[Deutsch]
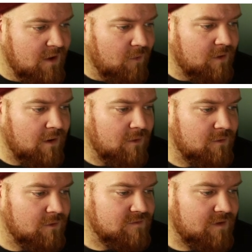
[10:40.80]
Oder
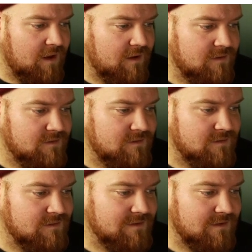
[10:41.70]
auch unsere
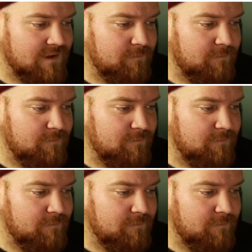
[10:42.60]
äh,